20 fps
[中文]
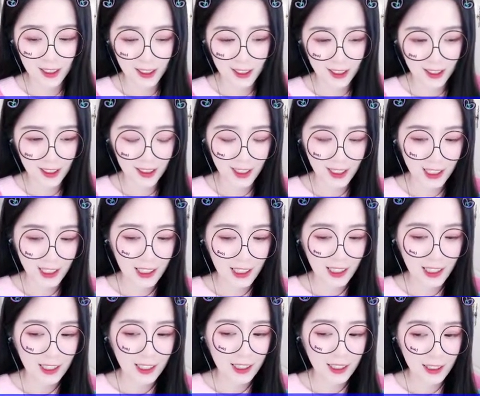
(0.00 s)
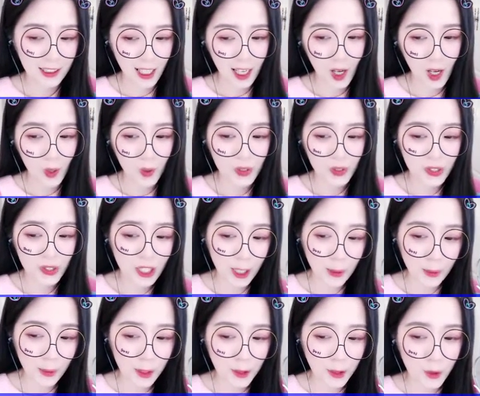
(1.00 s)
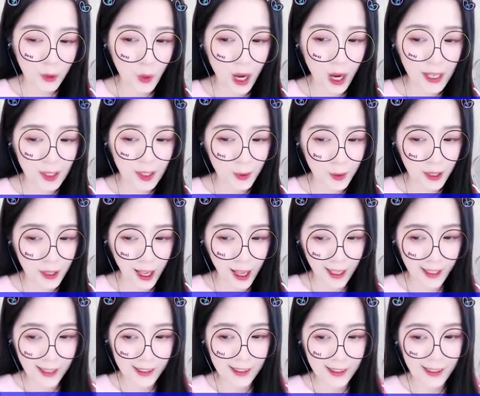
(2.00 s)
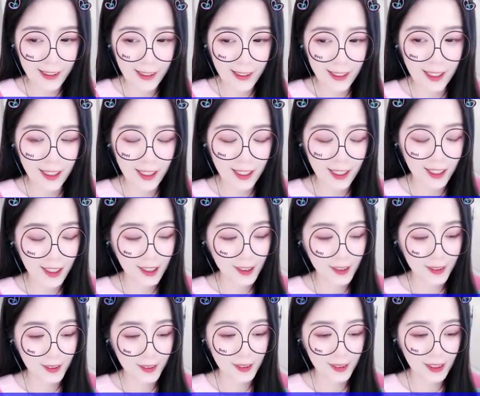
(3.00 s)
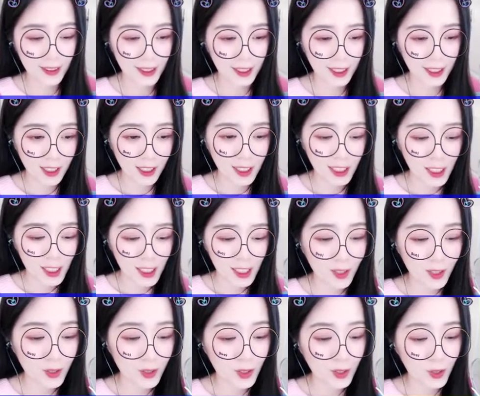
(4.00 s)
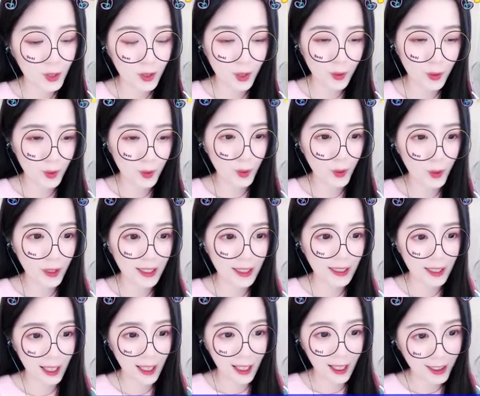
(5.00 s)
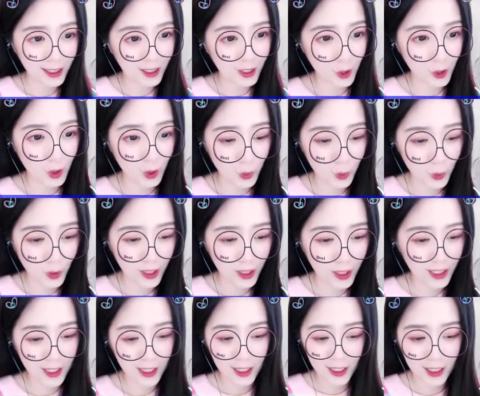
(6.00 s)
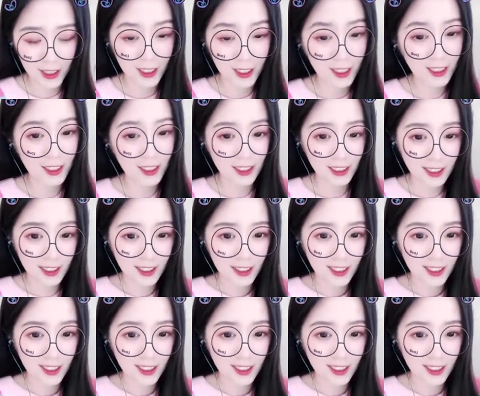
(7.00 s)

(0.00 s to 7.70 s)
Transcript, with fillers: 我想离开皇宫，离开北冥国。哈，这天下还没有本王做不到的事情。